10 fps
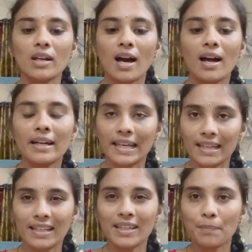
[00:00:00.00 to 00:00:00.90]
నా
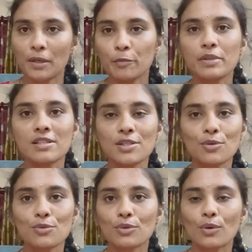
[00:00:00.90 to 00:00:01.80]
డైలీ పర్పస్
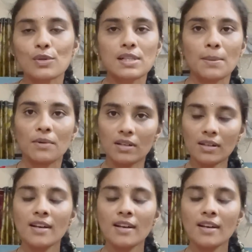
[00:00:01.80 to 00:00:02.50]
యూజ్ కోసము